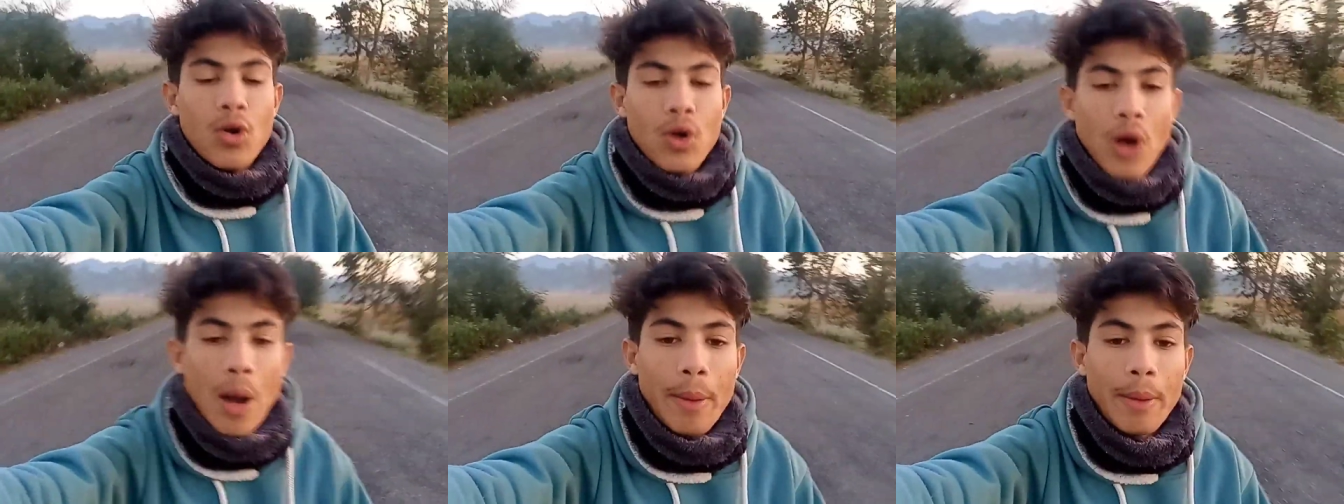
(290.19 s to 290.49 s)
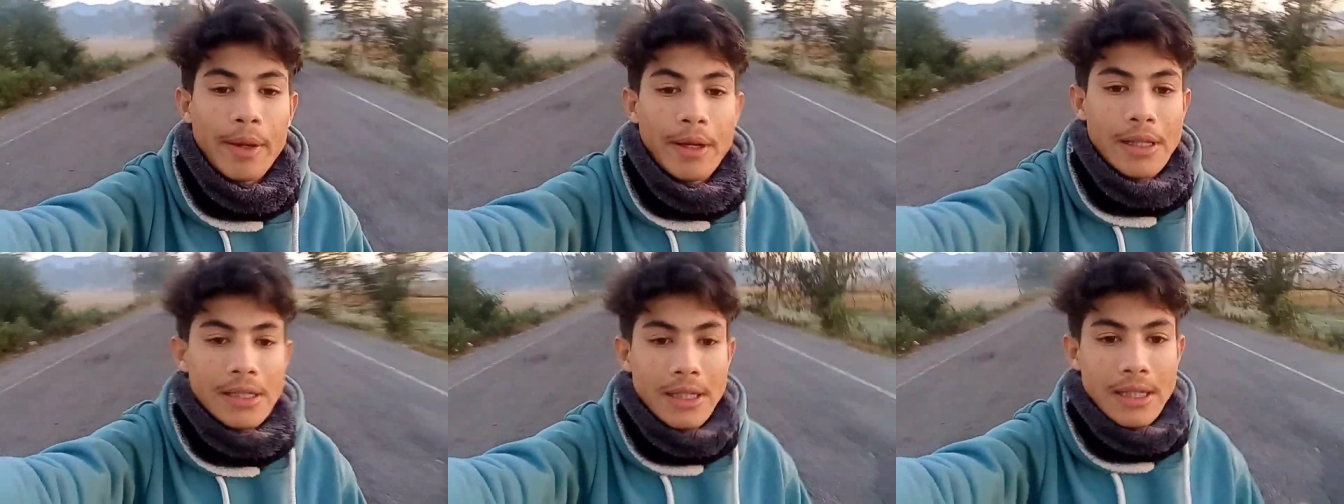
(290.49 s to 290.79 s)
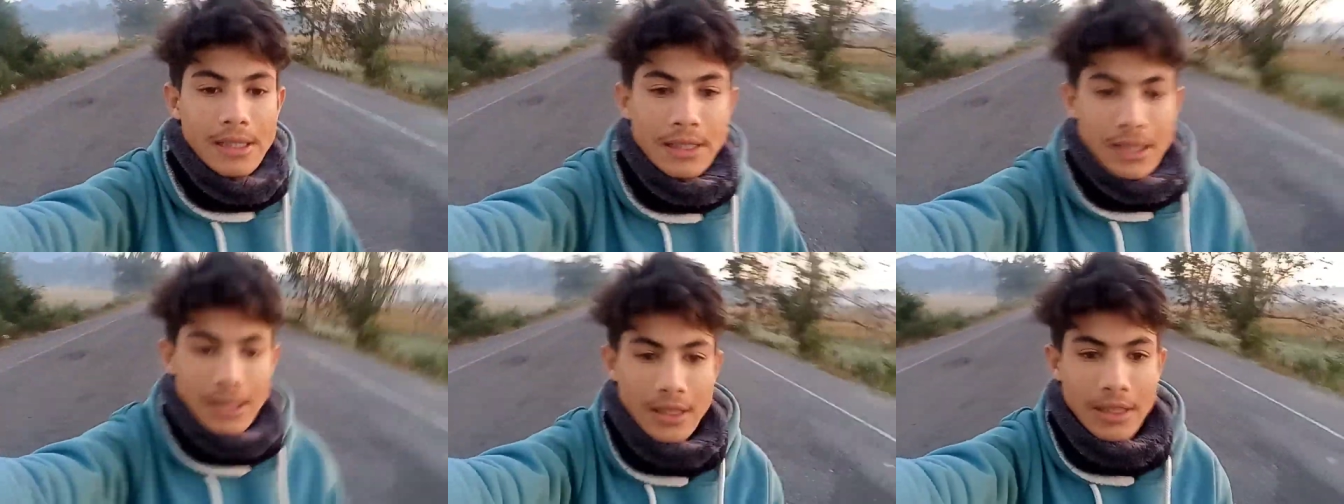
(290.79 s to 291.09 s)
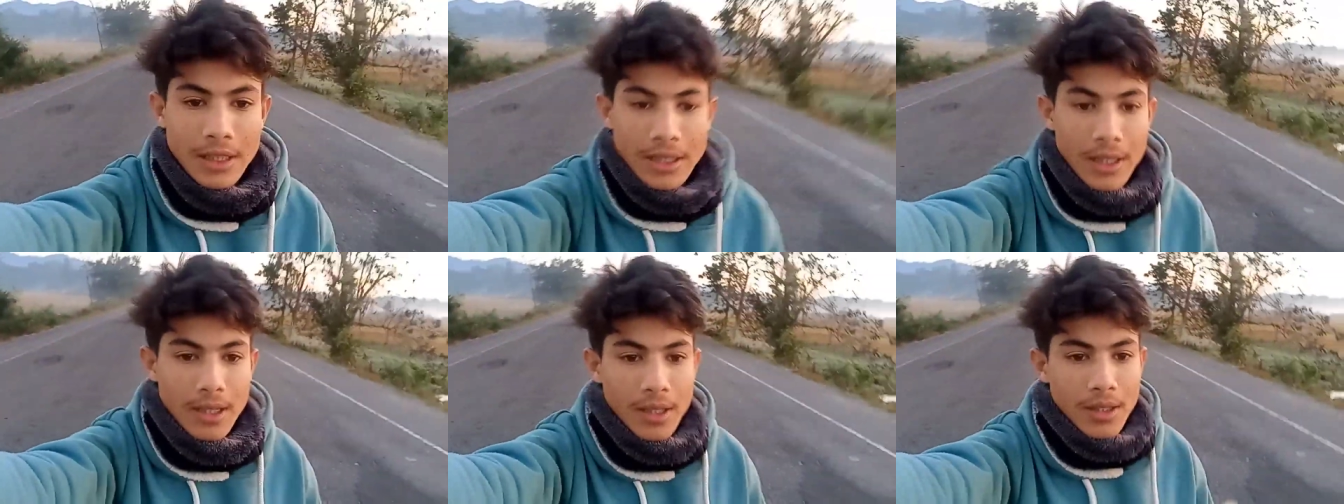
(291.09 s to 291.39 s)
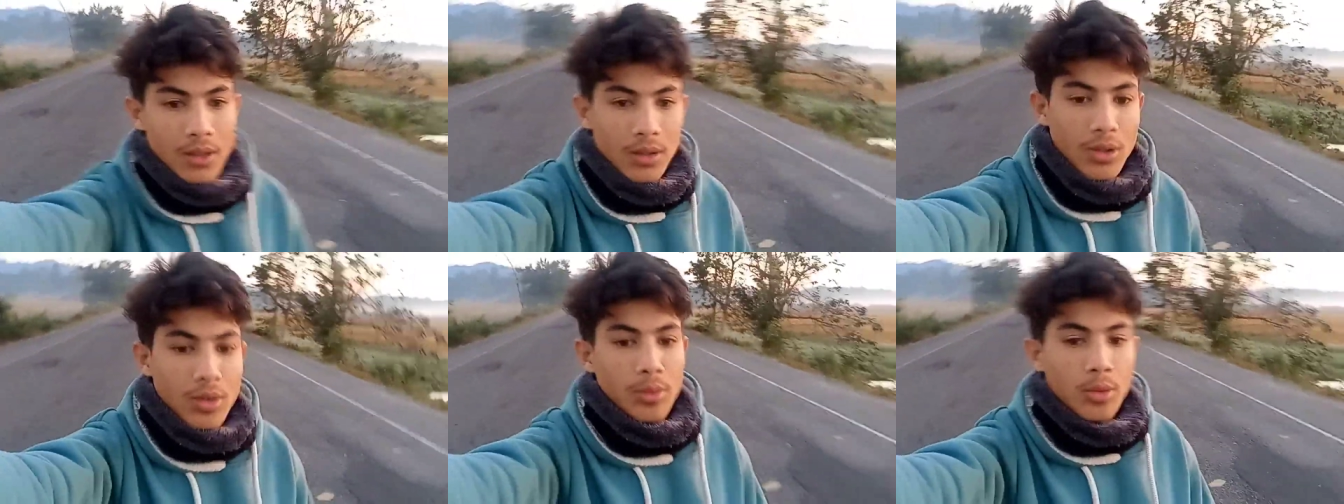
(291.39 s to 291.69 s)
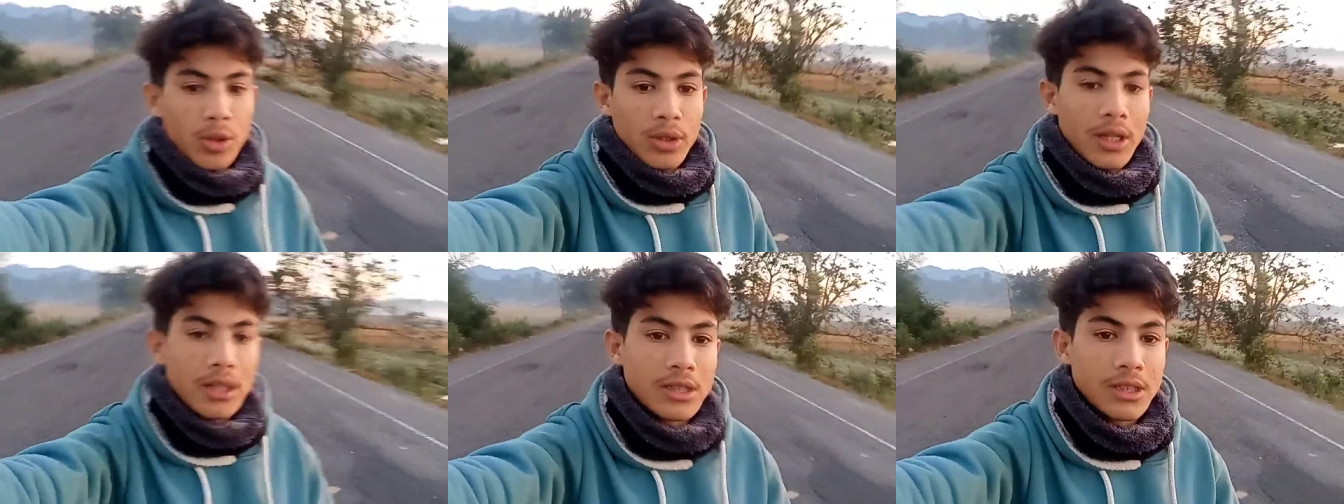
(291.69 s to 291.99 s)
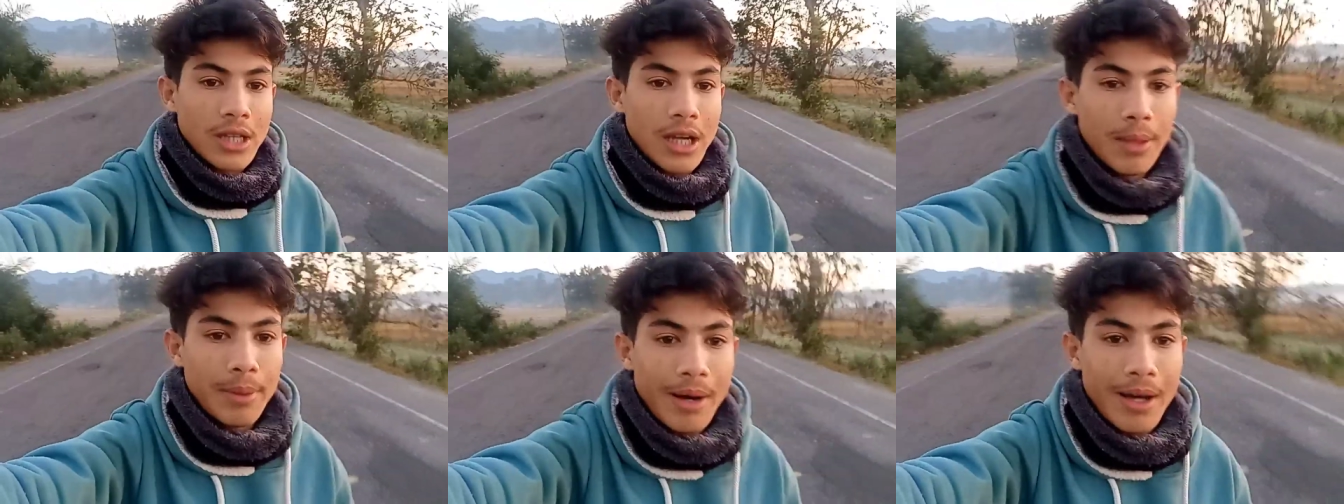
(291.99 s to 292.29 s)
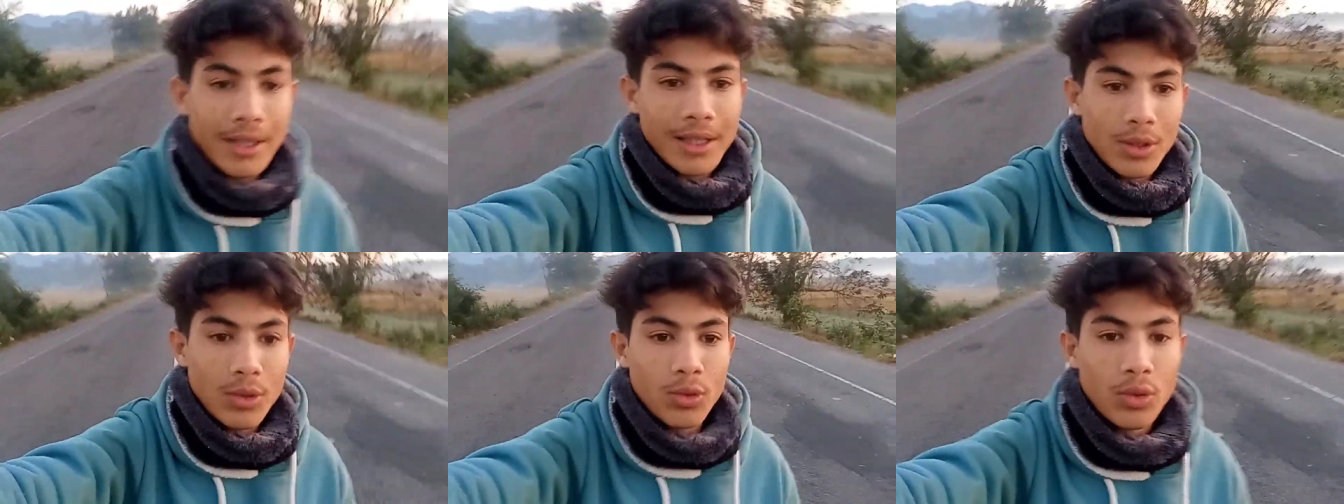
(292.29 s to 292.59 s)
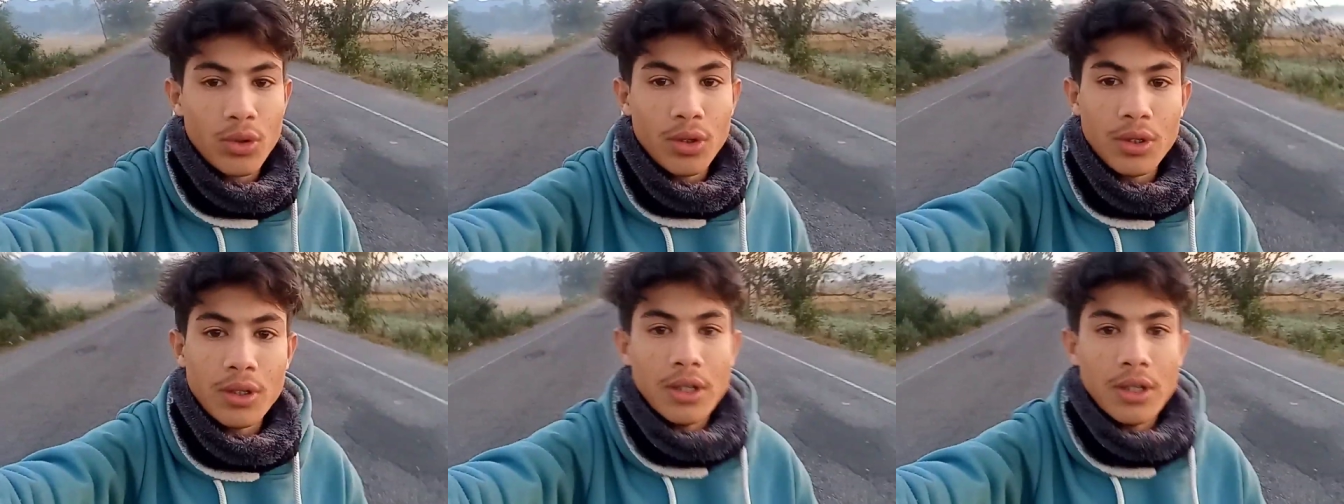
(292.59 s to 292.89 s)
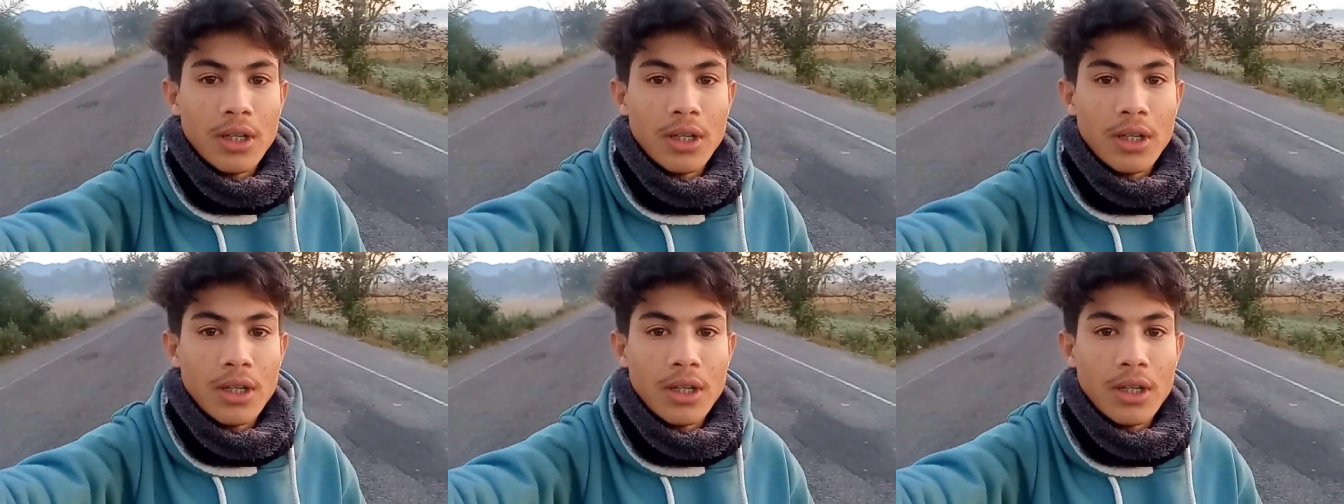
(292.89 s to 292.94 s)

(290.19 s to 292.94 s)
वहाँ पर रेस कर सकते हैं तो बहुत अच्छा बात है वो